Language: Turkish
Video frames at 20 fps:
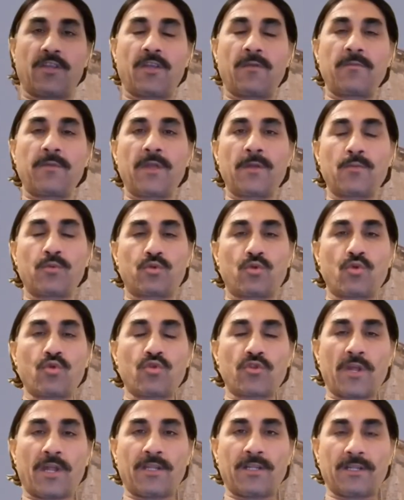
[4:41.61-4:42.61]
Gemiye bütün
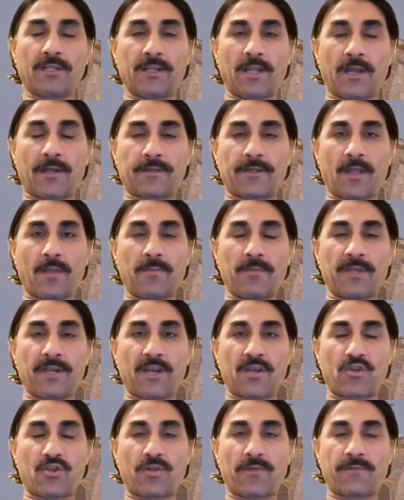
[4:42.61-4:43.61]
canlılardan
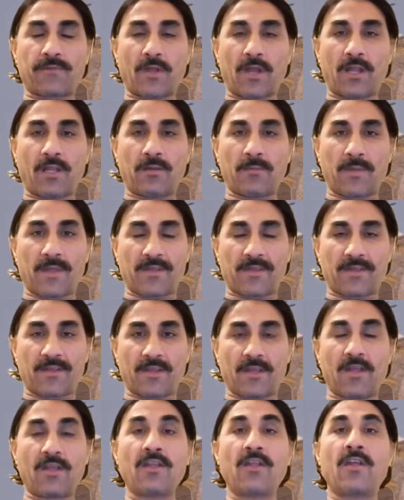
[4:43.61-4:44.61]
birer çift
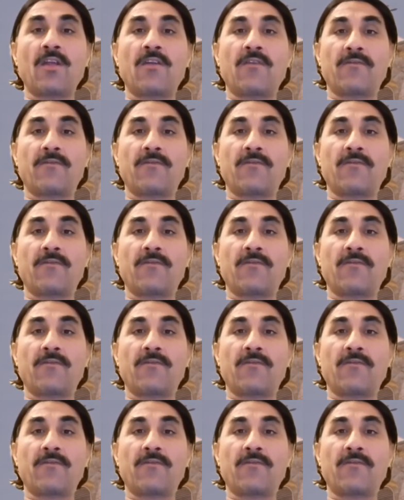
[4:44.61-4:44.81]
alması